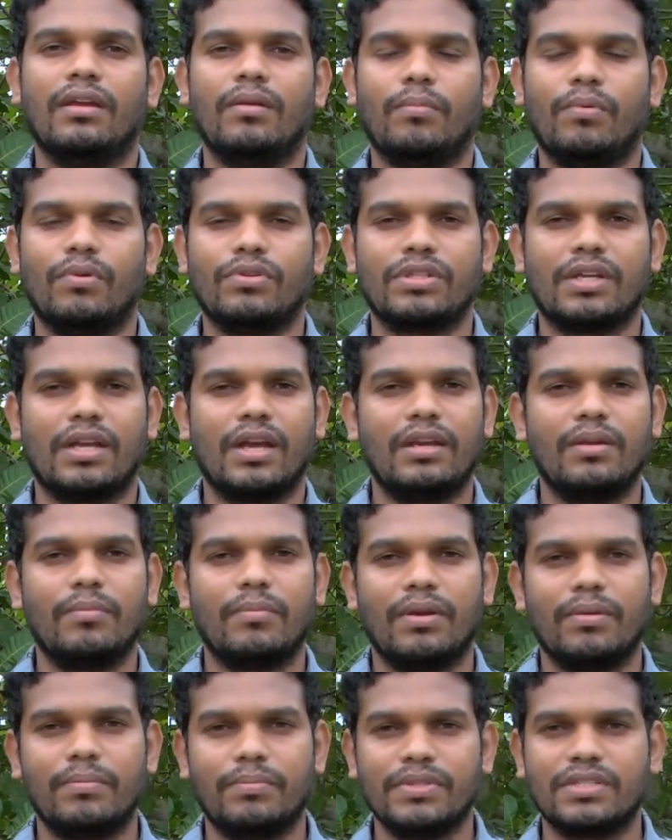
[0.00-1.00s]
పోషకాన్ని
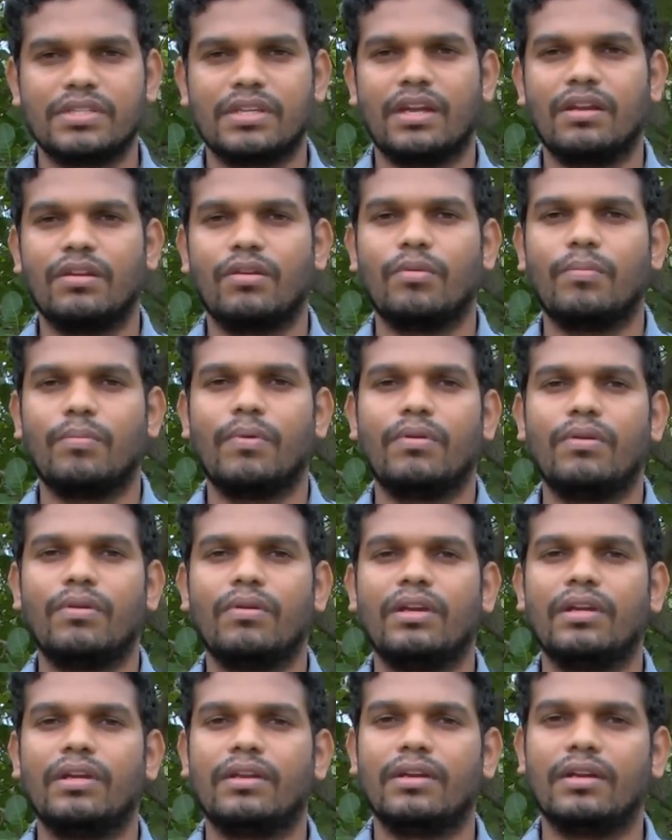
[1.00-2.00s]
మనం పిచికారీ రూపంలో
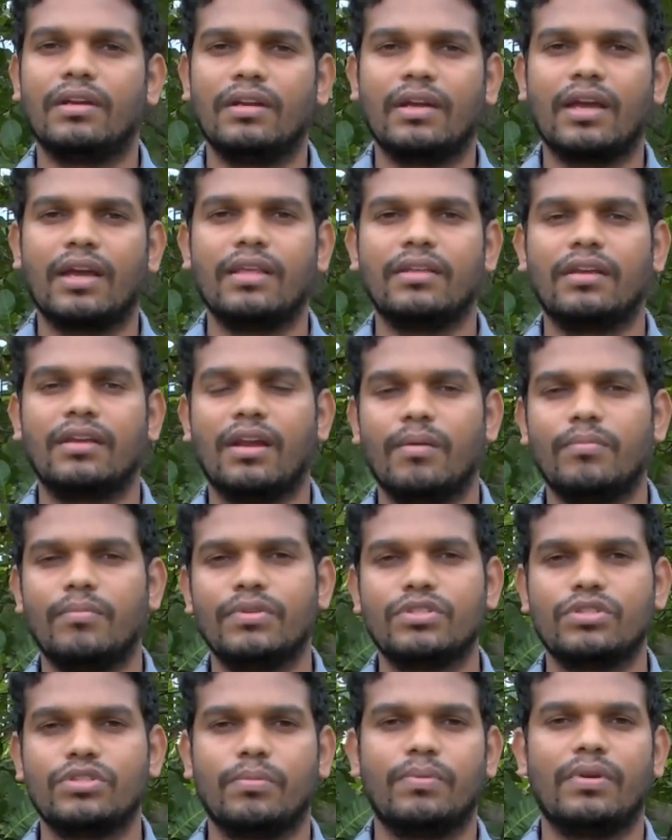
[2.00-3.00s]
లీటర్ నీటికి ఐదు గ్రాముల
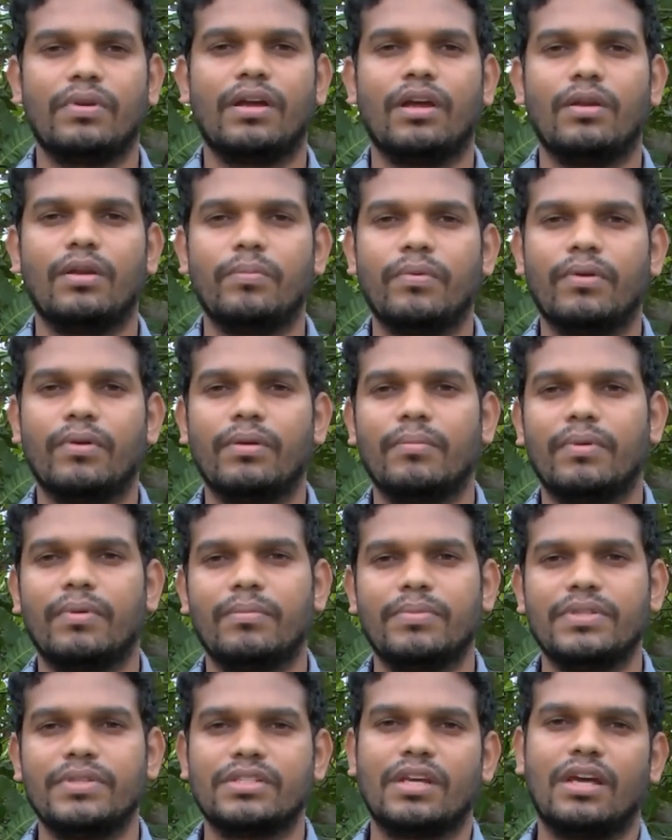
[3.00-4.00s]
చొప్పున కలుపుకొని మనం
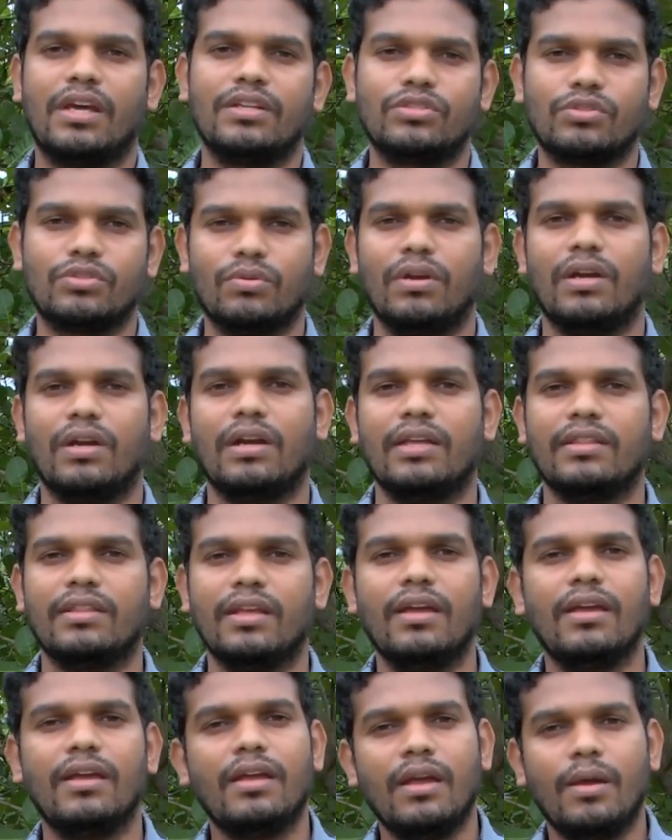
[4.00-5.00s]
పిచికారి ఇచ్చుకున్నట్లయితే
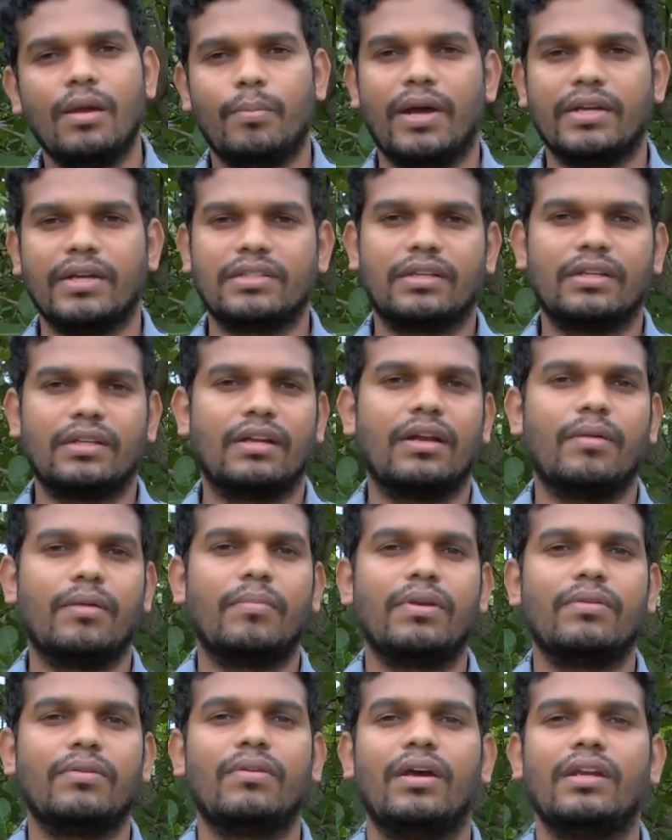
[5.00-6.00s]
పాక్షికంగా
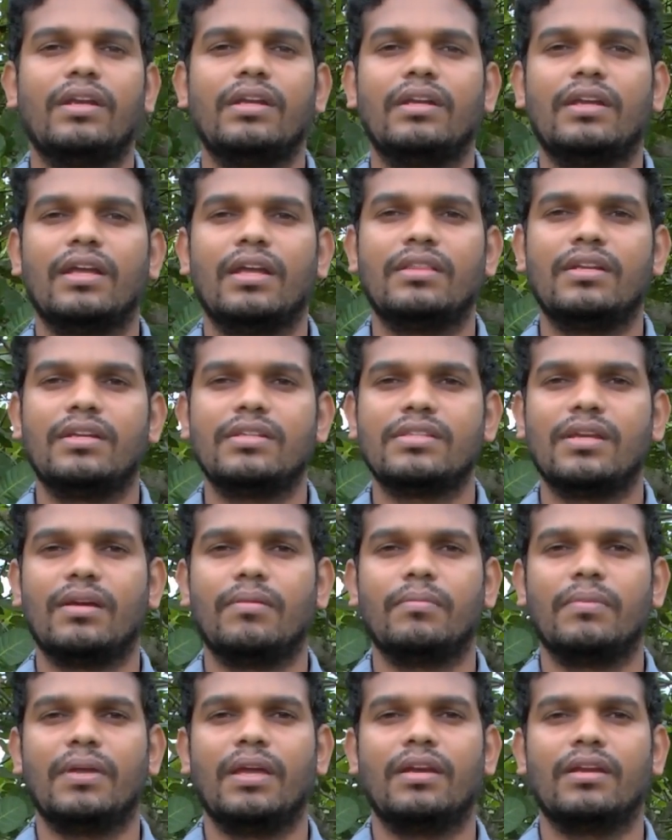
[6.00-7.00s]
మనం ఆ నీటి ఎద్దడి
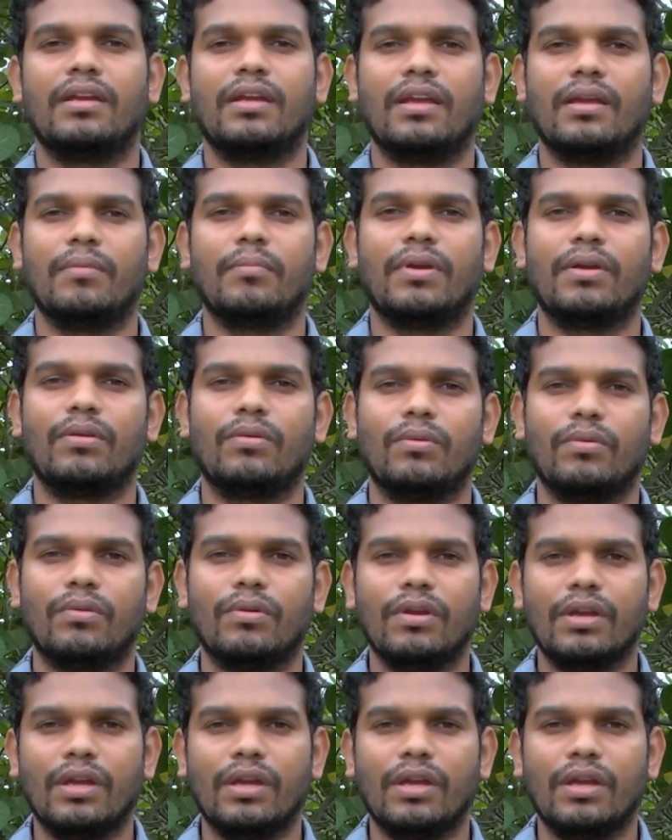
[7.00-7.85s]
సమయానికి మనకు